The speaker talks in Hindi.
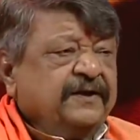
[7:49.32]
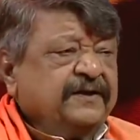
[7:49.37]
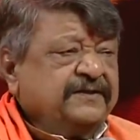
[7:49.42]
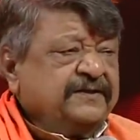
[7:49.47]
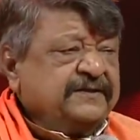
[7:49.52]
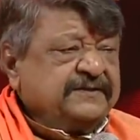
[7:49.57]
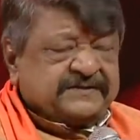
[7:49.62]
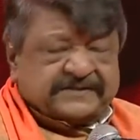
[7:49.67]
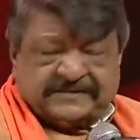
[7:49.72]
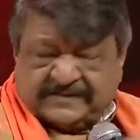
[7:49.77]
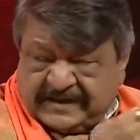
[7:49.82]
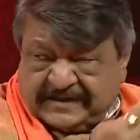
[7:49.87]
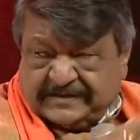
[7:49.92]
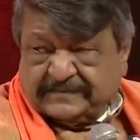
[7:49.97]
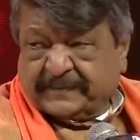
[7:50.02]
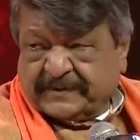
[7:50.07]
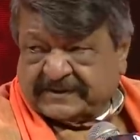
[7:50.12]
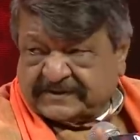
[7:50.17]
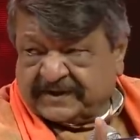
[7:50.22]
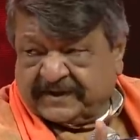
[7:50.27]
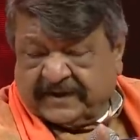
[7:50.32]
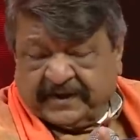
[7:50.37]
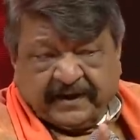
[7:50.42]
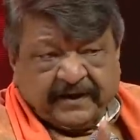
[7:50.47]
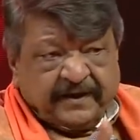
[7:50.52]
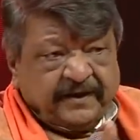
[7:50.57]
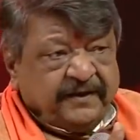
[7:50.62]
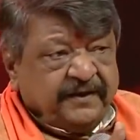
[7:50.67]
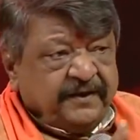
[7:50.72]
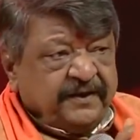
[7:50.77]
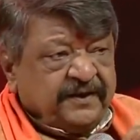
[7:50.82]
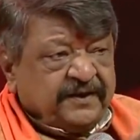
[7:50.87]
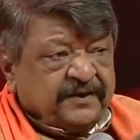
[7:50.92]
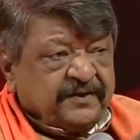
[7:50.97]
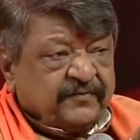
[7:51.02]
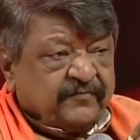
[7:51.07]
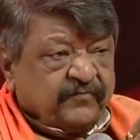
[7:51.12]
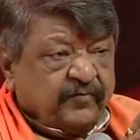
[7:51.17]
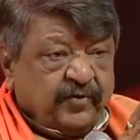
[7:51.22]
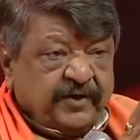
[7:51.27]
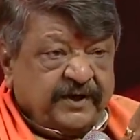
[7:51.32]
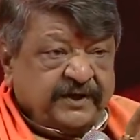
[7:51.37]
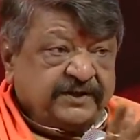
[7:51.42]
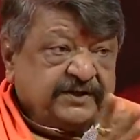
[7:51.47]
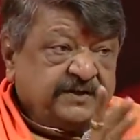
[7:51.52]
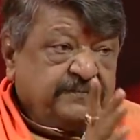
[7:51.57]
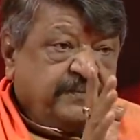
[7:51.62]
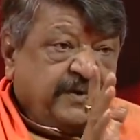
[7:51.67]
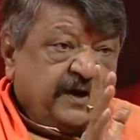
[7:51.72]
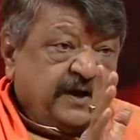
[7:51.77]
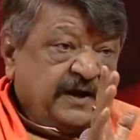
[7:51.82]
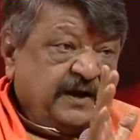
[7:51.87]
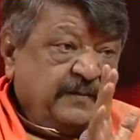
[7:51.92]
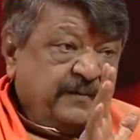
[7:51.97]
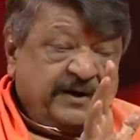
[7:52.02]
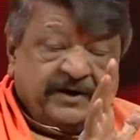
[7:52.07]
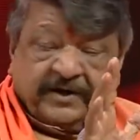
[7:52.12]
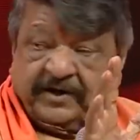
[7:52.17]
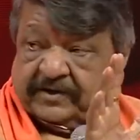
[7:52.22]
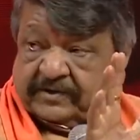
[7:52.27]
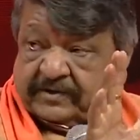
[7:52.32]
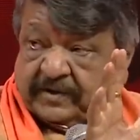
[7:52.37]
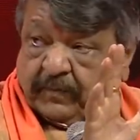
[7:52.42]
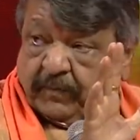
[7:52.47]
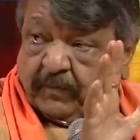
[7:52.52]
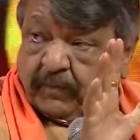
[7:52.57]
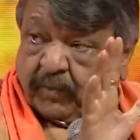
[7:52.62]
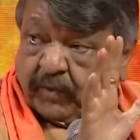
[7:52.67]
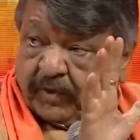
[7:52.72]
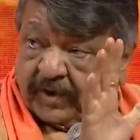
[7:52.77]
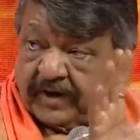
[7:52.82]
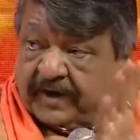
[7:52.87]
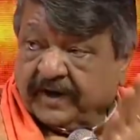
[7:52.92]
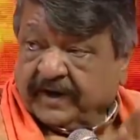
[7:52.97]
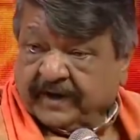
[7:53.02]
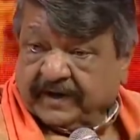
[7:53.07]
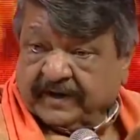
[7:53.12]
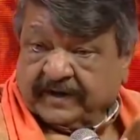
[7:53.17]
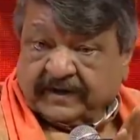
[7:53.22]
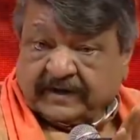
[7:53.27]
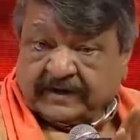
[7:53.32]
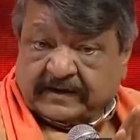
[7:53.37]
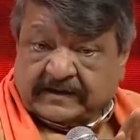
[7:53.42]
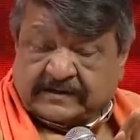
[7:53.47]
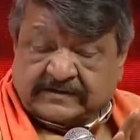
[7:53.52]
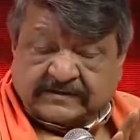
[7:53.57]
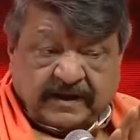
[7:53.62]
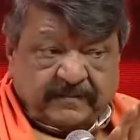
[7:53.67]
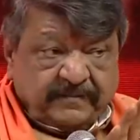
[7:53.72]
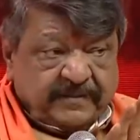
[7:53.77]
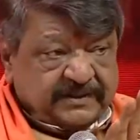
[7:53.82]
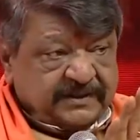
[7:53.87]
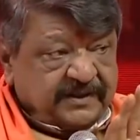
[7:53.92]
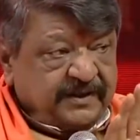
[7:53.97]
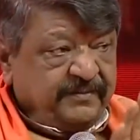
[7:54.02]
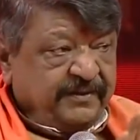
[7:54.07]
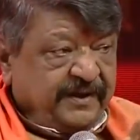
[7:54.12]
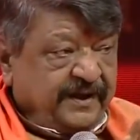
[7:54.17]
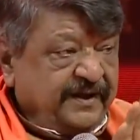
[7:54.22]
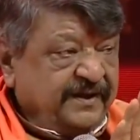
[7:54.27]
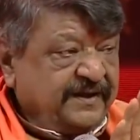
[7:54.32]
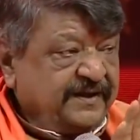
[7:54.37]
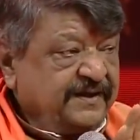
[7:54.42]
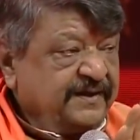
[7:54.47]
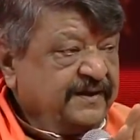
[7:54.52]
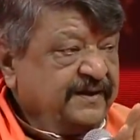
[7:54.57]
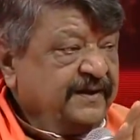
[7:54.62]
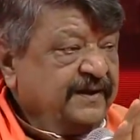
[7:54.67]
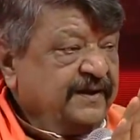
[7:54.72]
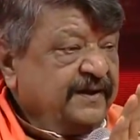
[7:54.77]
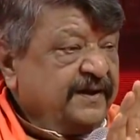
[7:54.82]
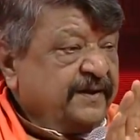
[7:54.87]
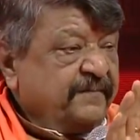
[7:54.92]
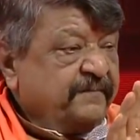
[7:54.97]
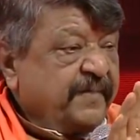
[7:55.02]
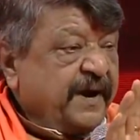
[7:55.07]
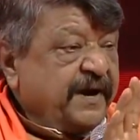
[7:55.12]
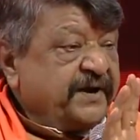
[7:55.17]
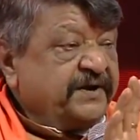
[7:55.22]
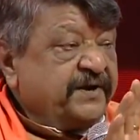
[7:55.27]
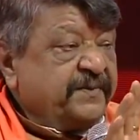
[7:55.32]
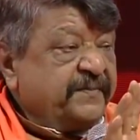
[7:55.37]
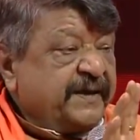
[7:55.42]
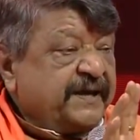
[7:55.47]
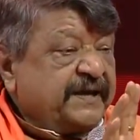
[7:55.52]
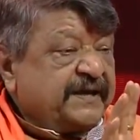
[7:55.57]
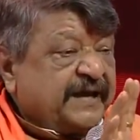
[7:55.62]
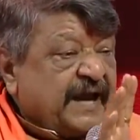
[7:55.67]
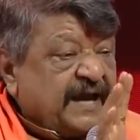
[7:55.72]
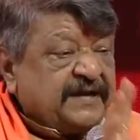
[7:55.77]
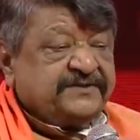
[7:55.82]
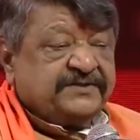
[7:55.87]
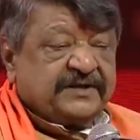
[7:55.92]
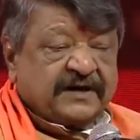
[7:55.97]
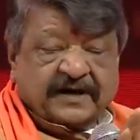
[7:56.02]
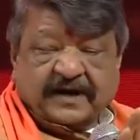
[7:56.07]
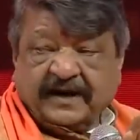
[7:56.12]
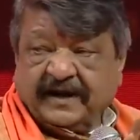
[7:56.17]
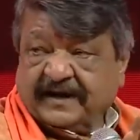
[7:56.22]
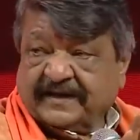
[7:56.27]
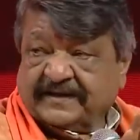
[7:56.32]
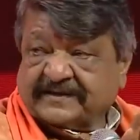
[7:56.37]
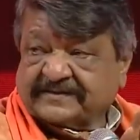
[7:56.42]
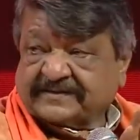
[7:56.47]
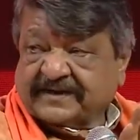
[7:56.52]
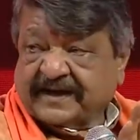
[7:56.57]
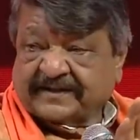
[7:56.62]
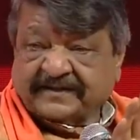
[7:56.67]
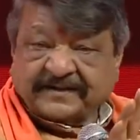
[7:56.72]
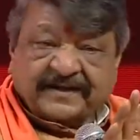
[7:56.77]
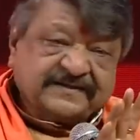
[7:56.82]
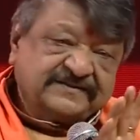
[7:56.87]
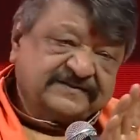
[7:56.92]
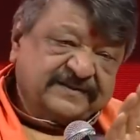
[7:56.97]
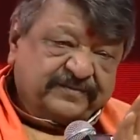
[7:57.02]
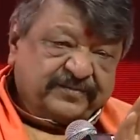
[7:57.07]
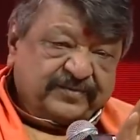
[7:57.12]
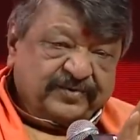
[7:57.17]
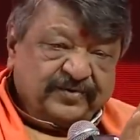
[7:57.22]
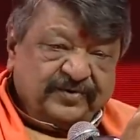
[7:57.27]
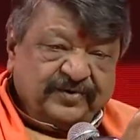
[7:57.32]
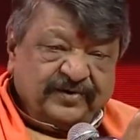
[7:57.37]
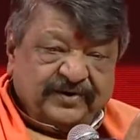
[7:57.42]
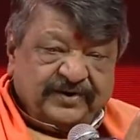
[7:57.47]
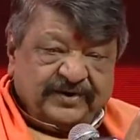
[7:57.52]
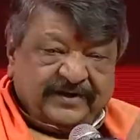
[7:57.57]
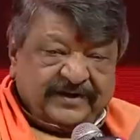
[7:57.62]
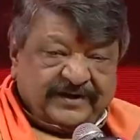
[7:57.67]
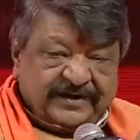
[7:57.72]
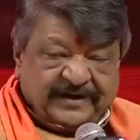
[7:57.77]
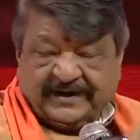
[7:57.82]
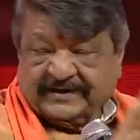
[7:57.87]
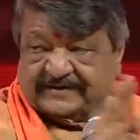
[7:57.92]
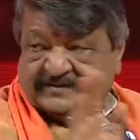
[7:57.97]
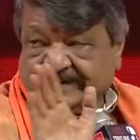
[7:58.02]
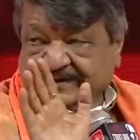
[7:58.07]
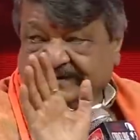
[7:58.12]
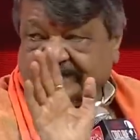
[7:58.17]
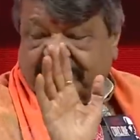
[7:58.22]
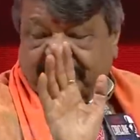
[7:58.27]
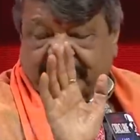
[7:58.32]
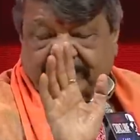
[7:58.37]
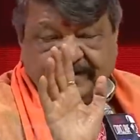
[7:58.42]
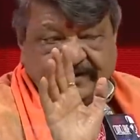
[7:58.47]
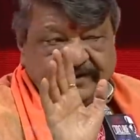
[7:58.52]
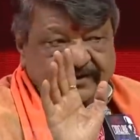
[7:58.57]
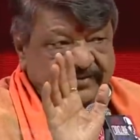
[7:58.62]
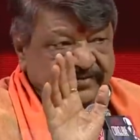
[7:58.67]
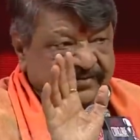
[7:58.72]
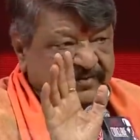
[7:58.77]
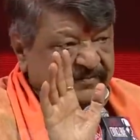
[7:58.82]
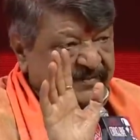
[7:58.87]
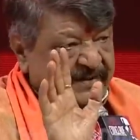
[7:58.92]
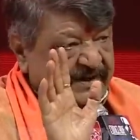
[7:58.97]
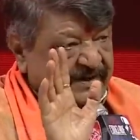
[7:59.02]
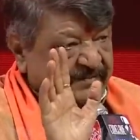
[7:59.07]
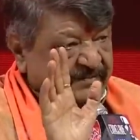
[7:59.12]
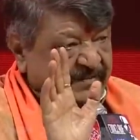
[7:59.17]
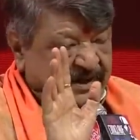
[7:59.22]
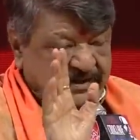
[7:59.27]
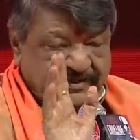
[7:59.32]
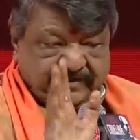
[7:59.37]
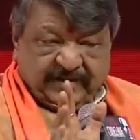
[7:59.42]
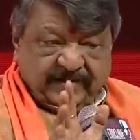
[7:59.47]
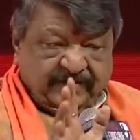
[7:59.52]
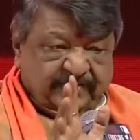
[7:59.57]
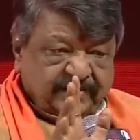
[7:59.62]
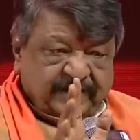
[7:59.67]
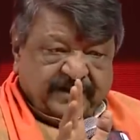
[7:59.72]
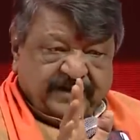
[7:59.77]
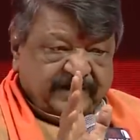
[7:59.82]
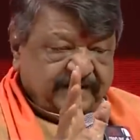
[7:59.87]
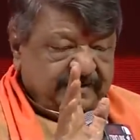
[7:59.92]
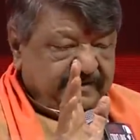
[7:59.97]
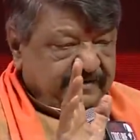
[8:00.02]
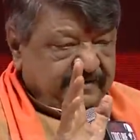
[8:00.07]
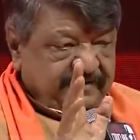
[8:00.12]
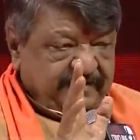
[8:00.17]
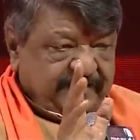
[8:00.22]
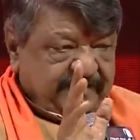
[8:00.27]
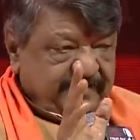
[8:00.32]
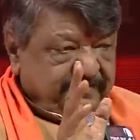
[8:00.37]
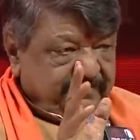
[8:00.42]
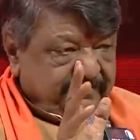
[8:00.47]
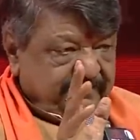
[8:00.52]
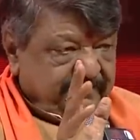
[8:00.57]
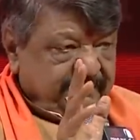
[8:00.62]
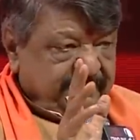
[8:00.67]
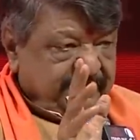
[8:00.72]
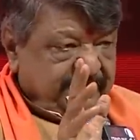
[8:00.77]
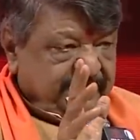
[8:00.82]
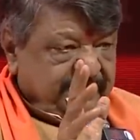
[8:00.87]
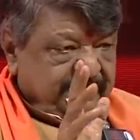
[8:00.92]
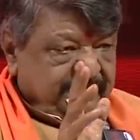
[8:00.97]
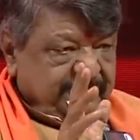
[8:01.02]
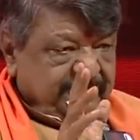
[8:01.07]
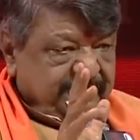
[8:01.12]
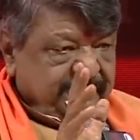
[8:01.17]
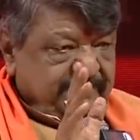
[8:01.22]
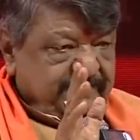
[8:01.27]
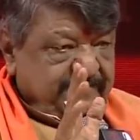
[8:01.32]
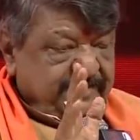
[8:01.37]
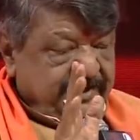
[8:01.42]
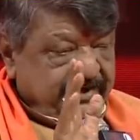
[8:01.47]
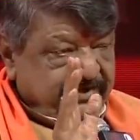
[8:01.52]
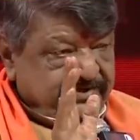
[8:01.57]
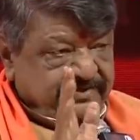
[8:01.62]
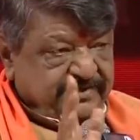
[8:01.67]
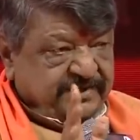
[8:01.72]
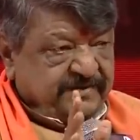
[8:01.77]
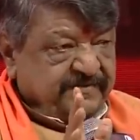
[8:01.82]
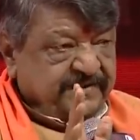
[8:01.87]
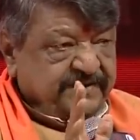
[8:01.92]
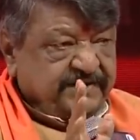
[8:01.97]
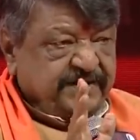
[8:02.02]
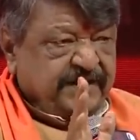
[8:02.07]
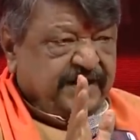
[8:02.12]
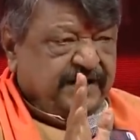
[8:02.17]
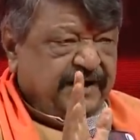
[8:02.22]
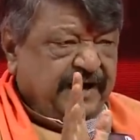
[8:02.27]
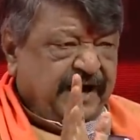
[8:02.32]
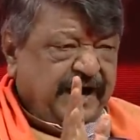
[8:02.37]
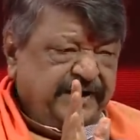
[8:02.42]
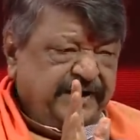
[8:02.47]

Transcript: इतने सीजेंट पर्सन है कि वो यदि पार्लियामेंट के अंदर बोल रहे हैं इसका मतलब है कि पार्टी में क्या चल रहा है इसका अंदाज सबको लग सकता है और मैं मानता हूँ कि हम्म, दिनेश त्रिवेदी एक